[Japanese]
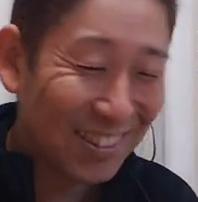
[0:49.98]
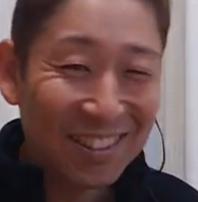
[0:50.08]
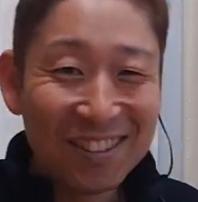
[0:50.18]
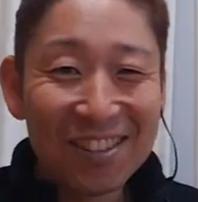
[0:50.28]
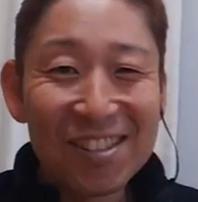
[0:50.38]

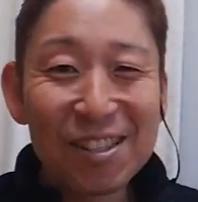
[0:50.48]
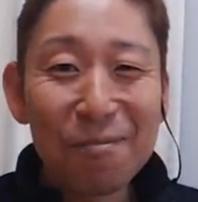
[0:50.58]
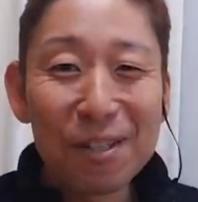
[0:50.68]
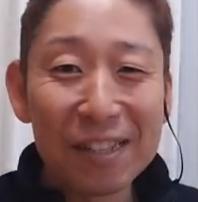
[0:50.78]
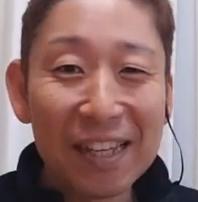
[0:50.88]
全然
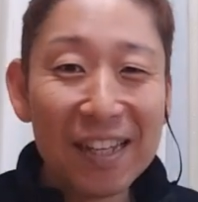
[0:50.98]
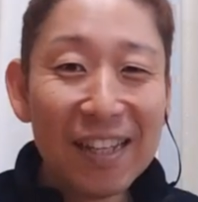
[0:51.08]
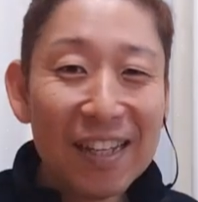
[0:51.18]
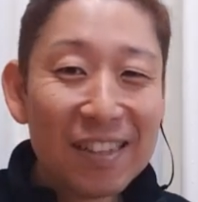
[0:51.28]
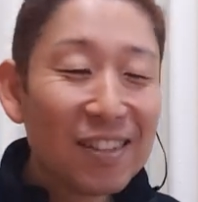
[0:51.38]
喋れてない
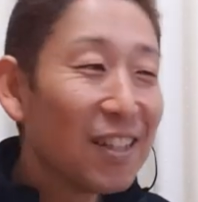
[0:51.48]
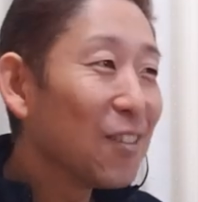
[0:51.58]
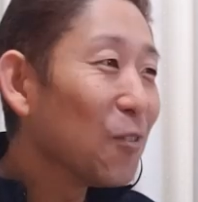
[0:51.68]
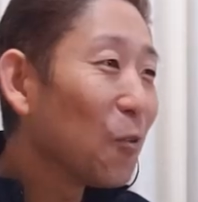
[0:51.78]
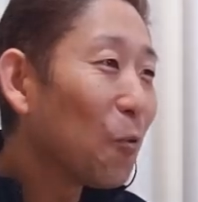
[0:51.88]
最
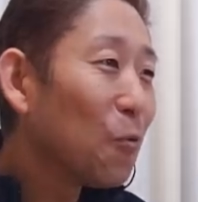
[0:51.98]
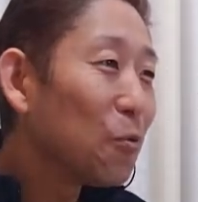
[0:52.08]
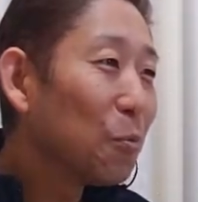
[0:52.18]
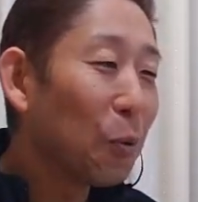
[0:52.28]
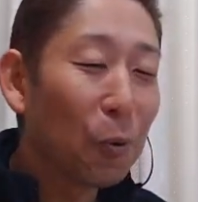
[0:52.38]
初の
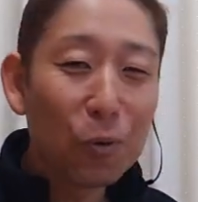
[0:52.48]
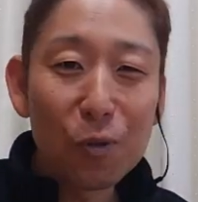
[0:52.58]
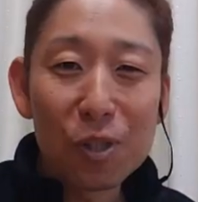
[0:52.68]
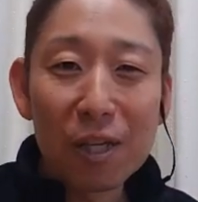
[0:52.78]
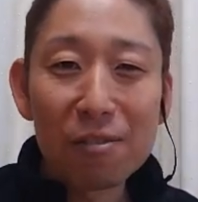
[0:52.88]
50秒ほ
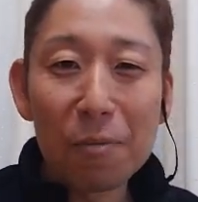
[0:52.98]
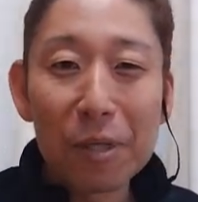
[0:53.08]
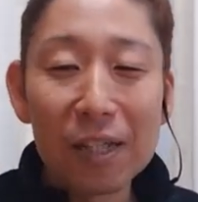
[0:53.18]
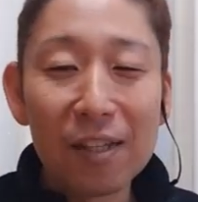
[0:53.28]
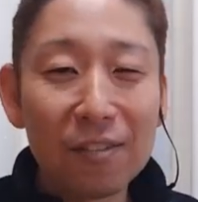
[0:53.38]
とんどちゃんと
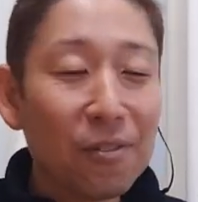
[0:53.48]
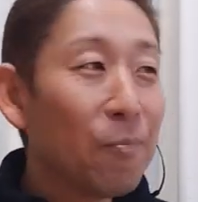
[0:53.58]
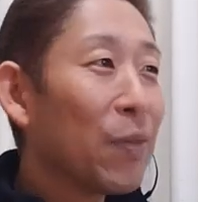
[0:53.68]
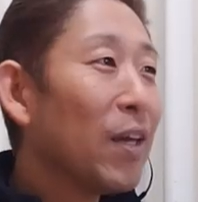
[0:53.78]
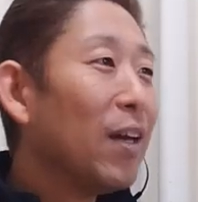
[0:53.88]
喋れてないですけど
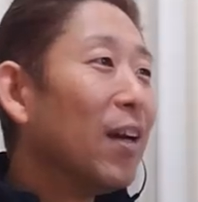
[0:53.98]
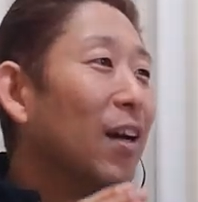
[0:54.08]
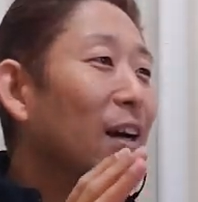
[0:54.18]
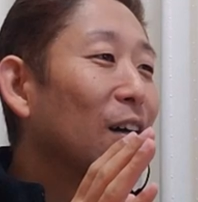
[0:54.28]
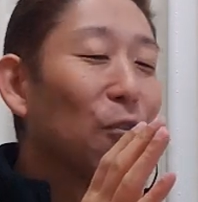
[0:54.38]

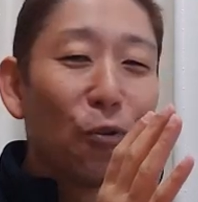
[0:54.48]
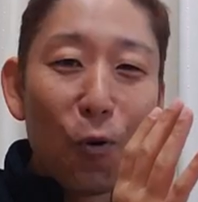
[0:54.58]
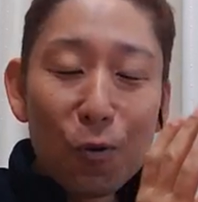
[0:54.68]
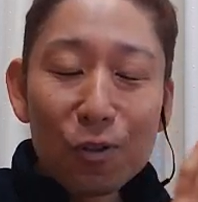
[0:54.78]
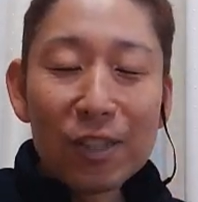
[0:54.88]
その
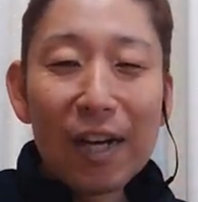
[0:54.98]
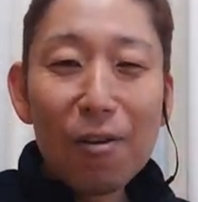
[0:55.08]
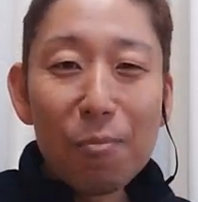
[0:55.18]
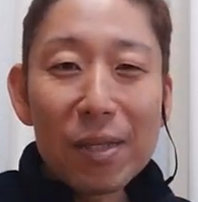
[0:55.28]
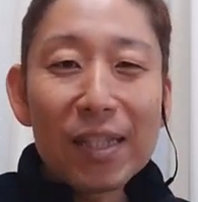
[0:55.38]
録
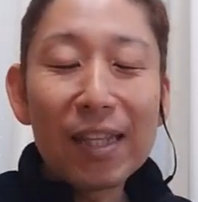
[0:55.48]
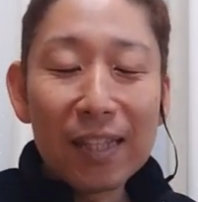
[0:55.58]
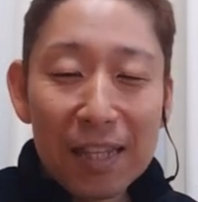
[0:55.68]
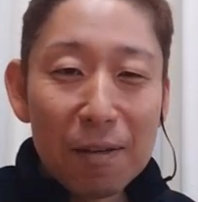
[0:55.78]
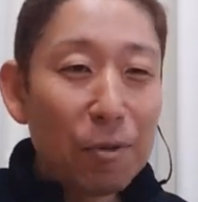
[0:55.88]
画を見
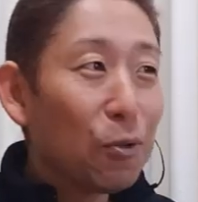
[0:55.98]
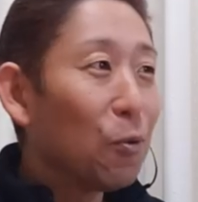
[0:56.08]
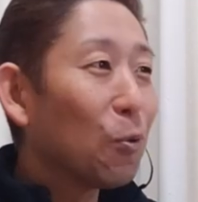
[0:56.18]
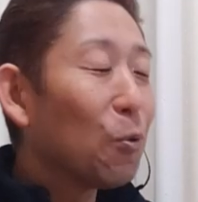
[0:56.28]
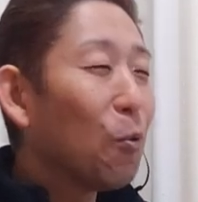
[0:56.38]
てて今
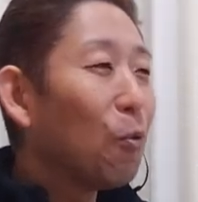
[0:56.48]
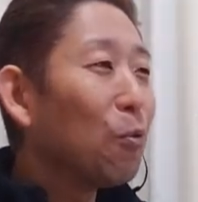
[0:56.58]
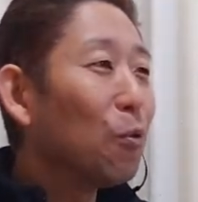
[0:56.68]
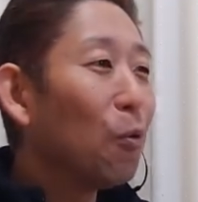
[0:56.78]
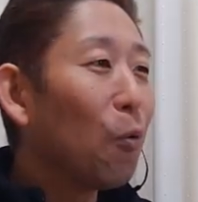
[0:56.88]
その
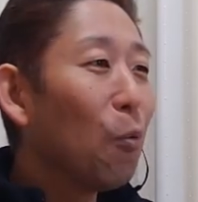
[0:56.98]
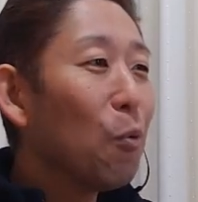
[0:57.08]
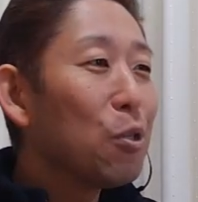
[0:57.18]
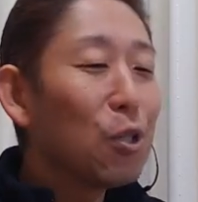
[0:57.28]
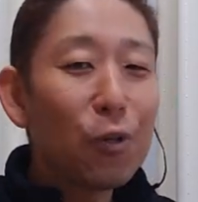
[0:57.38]
トークの
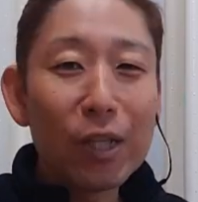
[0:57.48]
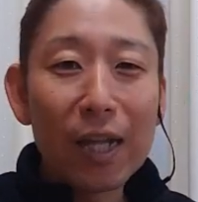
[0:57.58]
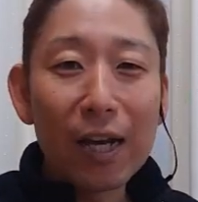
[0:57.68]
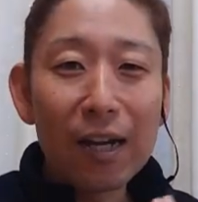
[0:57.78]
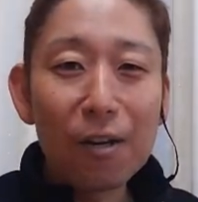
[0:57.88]
面白い
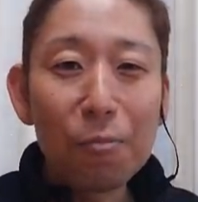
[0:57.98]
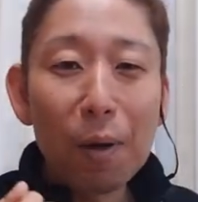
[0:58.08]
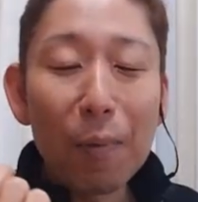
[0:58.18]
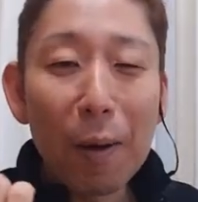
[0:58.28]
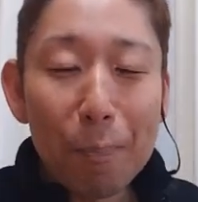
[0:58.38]
流れの
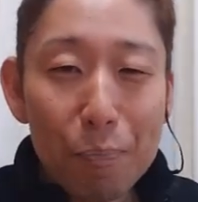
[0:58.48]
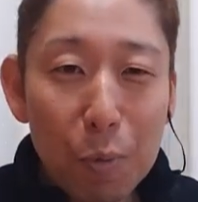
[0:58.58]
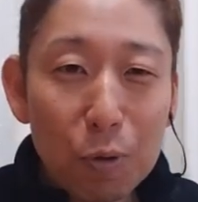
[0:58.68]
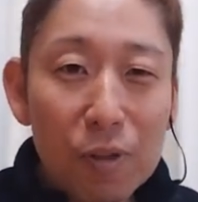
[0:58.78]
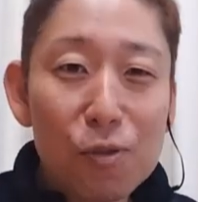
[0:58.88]
まま
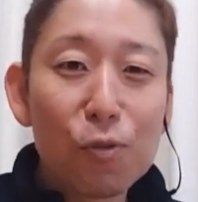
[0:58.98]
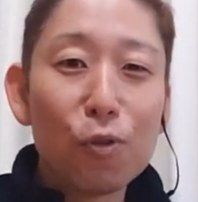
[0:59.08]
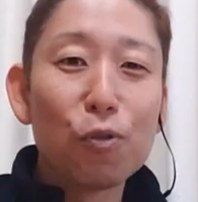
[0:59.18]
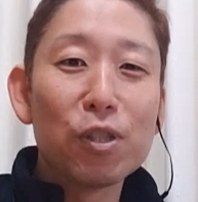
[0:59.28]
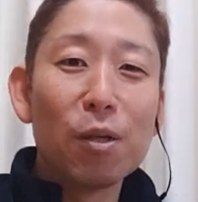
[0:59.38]
ボンって収
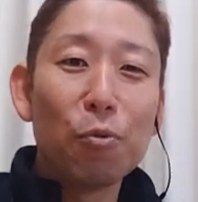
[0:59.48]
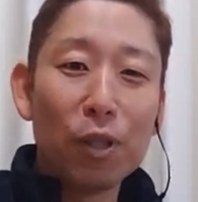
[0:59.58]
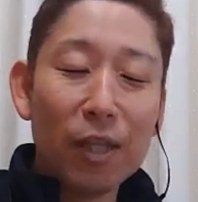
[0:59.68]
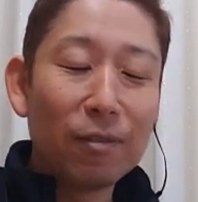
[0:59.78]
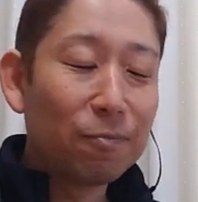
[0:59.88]
録したも
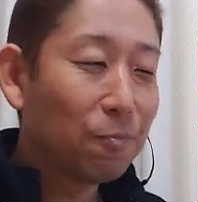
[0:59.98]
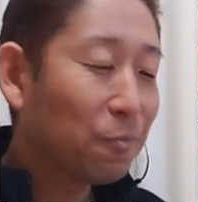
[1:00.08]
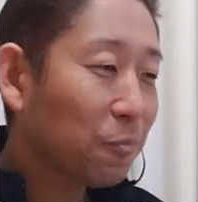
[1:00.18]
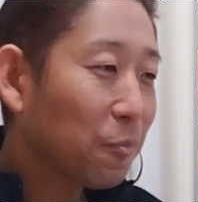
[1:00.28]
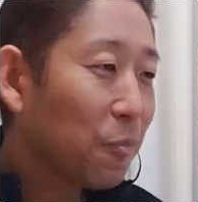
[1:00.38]
んで
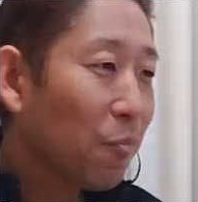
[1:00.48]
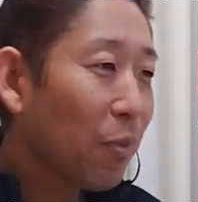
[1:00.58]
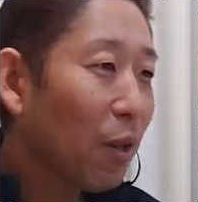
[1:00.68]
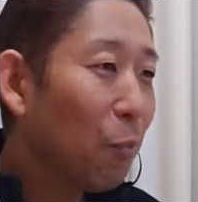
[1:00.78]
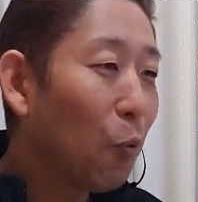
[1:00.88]

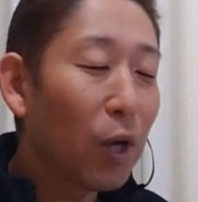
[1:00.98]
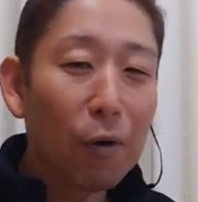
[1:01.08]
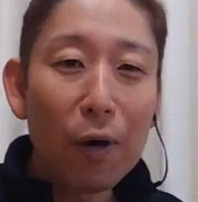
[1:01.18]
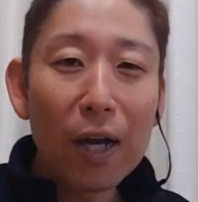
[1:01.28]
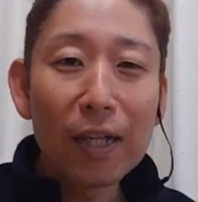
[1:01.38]
もうなん
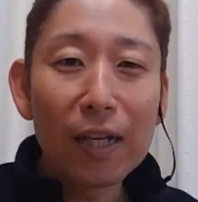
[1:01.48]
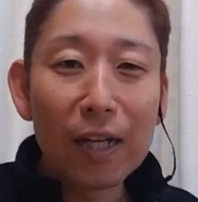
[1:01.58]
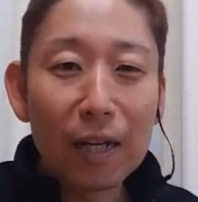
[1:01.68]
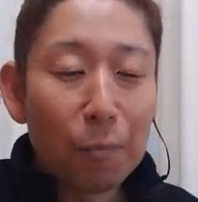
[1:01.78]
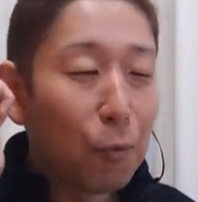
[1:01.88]
か笑いな
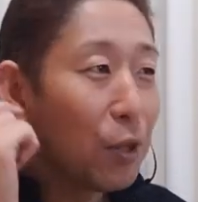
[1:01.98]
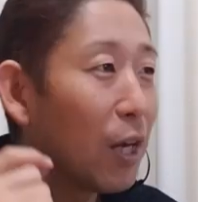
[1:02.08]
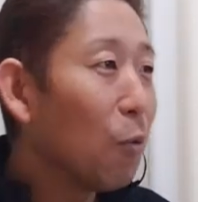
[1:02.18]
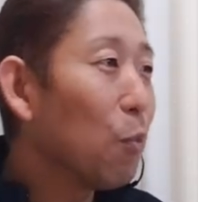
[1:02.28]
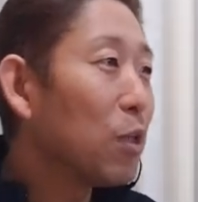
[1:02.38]
がらもう
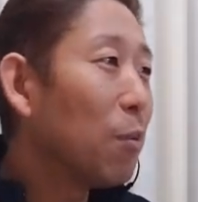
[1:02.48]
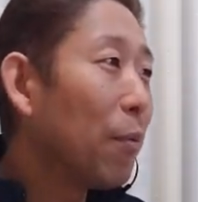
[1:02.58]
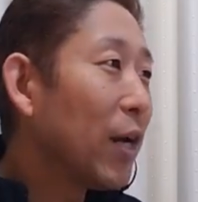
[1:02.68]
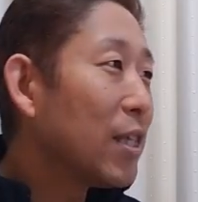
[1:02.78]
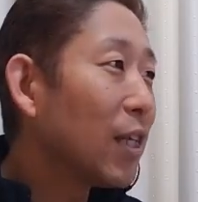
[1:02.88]
イヤホンもしたま
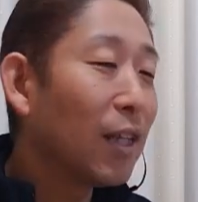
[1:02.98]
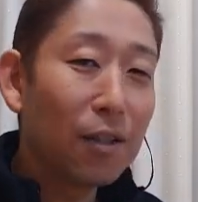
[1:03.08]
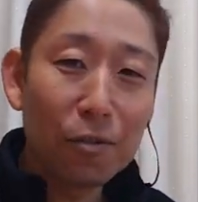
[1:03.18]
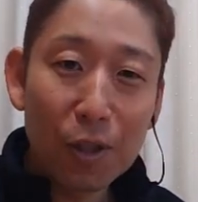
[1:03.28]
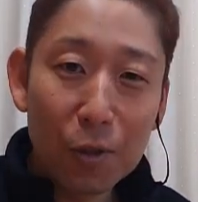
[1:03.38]
ま入っちゃった
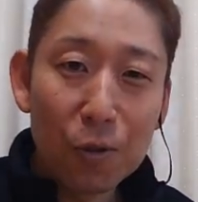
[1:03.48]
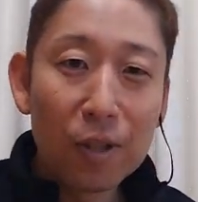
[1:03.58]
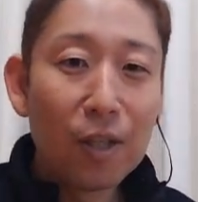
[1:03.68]
んですけど